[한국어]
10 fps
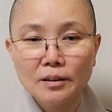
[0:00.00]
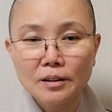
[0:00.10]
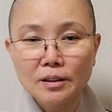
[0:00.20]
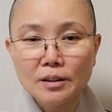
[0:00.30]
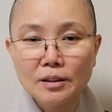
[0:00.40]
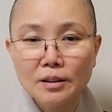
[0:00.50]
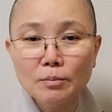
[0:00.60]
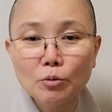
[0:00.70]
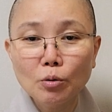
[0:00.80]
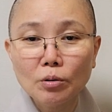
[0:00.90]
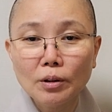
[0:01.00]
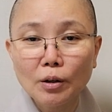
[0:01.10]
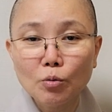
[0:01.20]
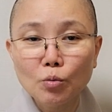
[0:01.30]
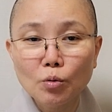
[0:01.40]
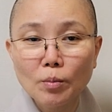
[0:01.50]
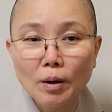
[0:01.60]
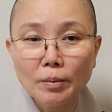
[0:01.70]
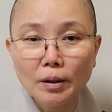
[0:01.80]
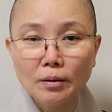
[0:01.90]
진심으로 그게
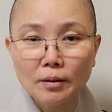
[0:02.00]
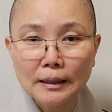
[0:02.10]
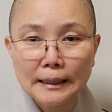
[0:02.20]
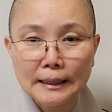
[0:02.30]
궁금하면